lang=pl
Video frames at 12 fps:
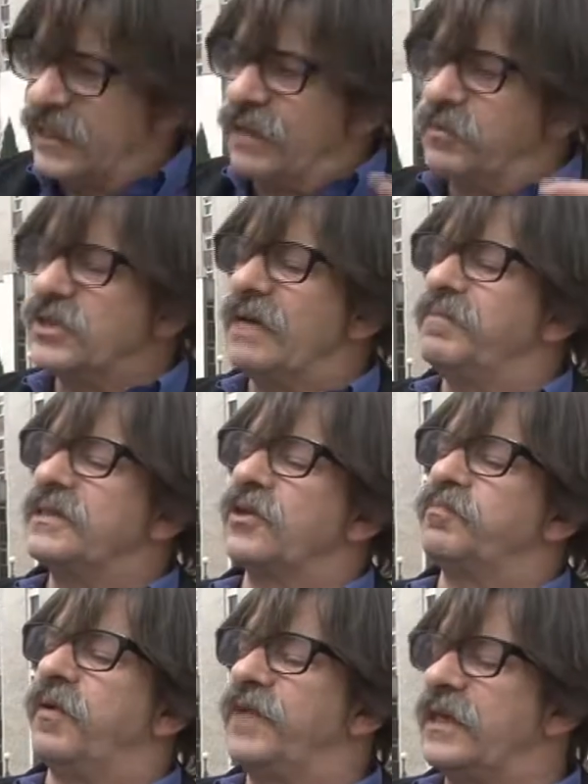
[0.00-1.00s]
Nie można bez
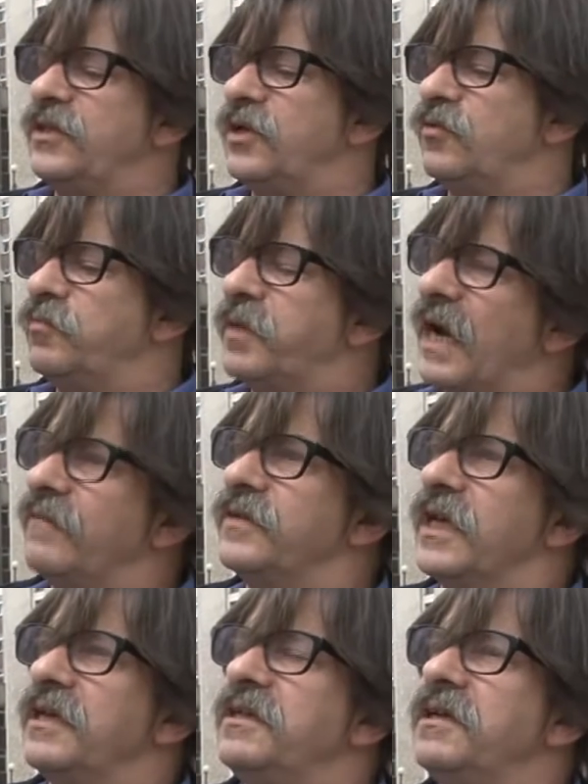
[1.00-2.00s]
odpowiednich
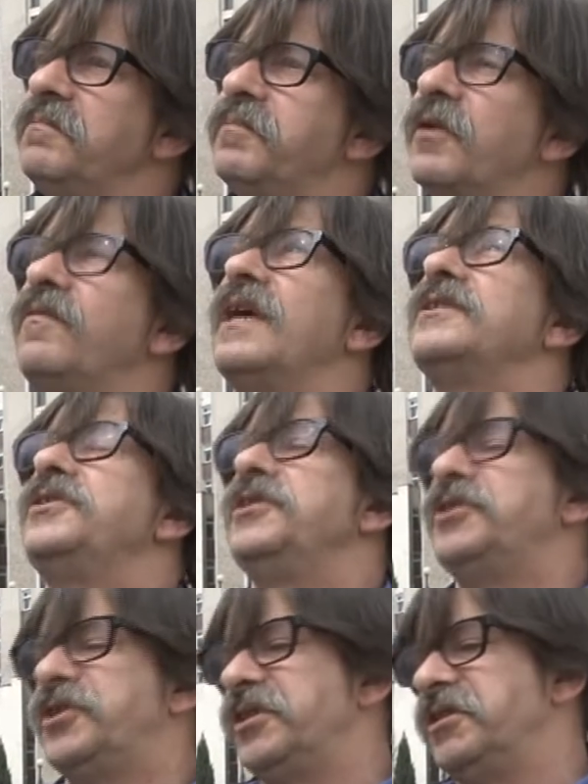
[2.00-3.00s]
uprawnień
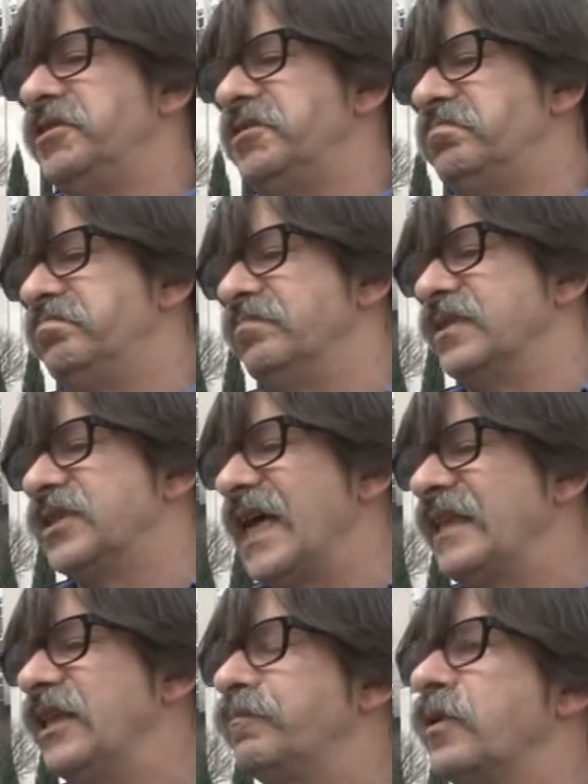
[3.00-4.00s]
prowadzić y,
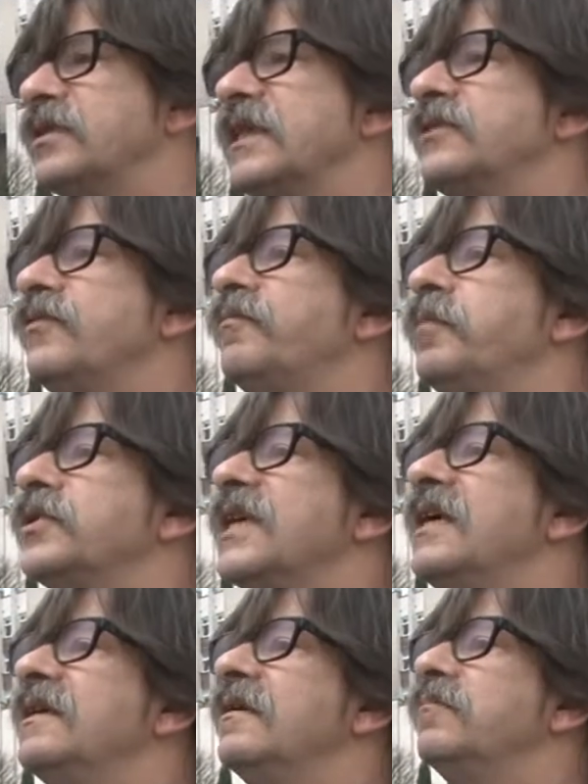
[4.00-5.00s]
żadnych procesów
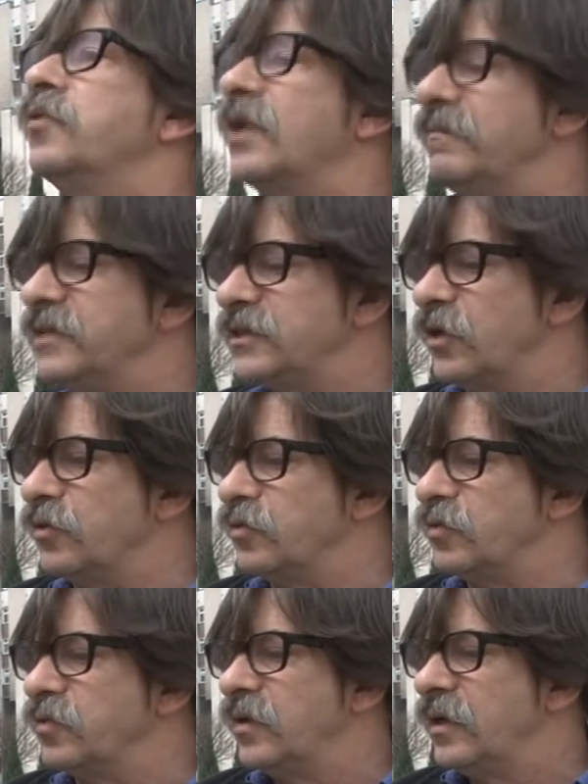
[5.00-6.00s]
poza murami
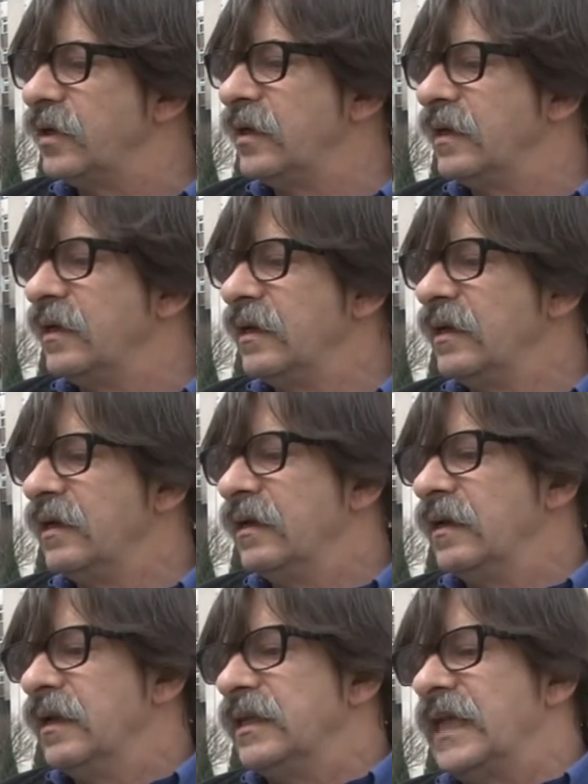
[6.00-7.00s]
sądu.
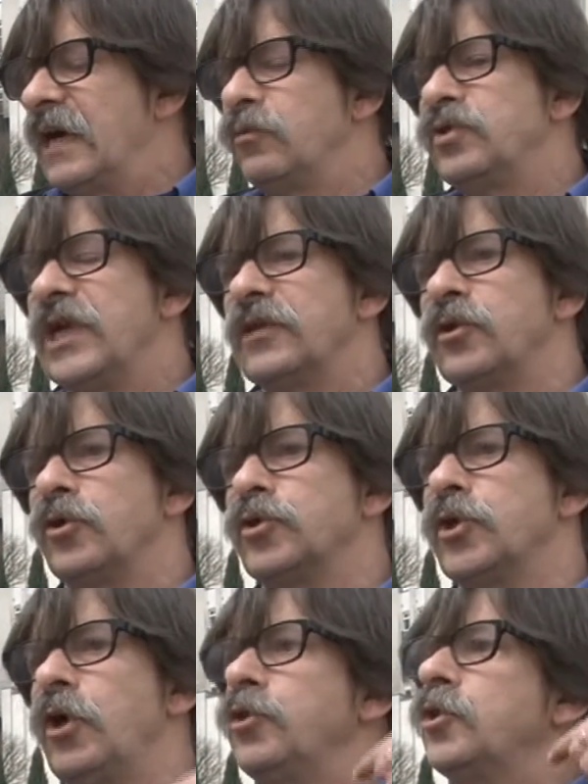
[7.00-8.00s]
Narusza to
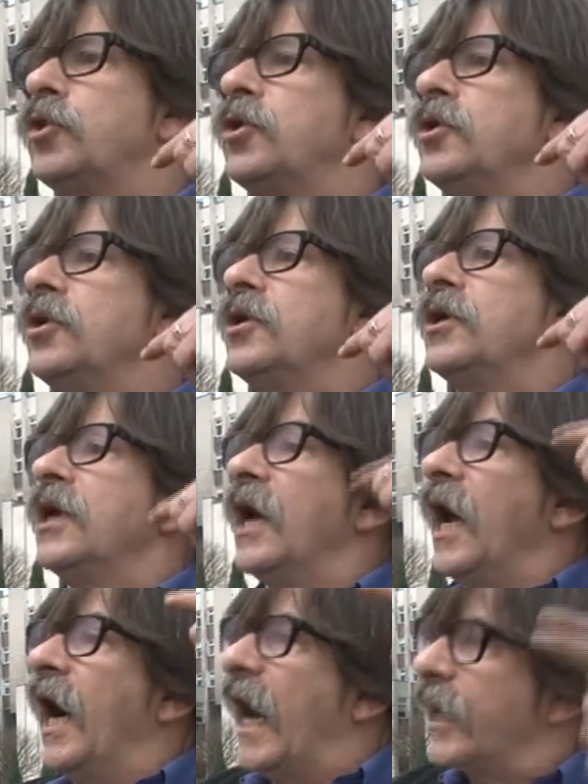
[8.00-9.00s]
rząd
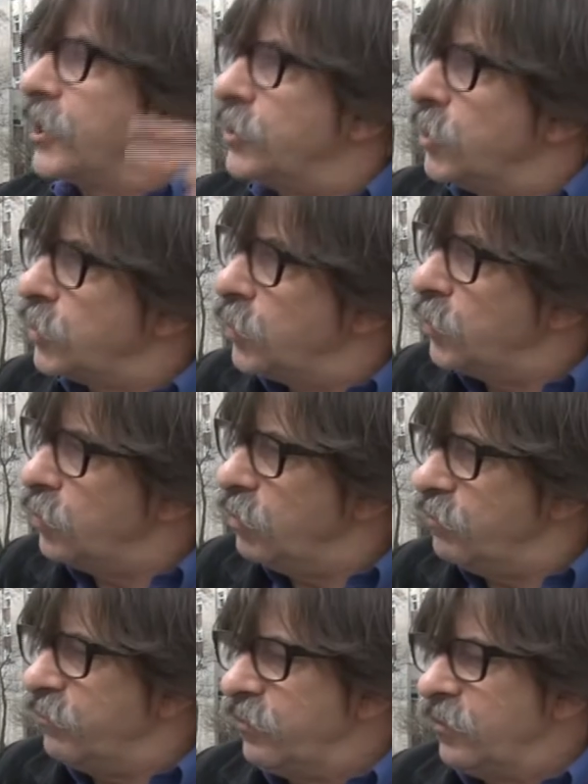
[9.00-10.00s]

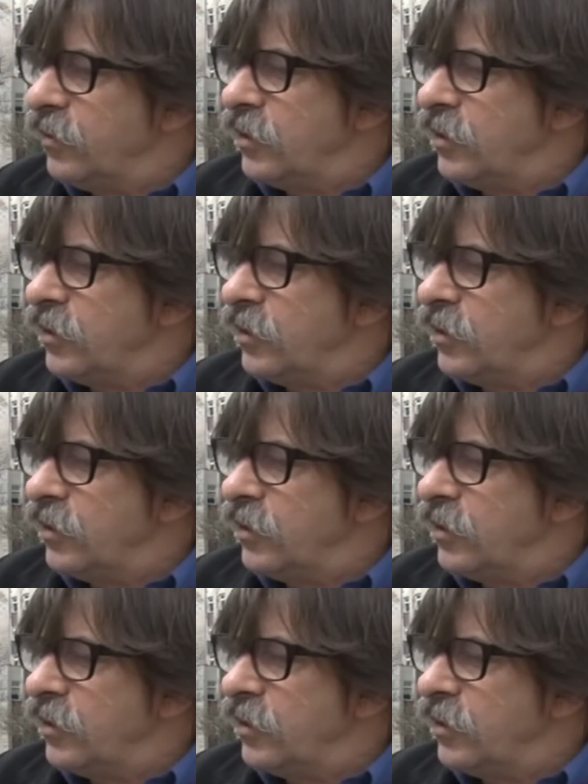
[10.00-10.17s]
artykułów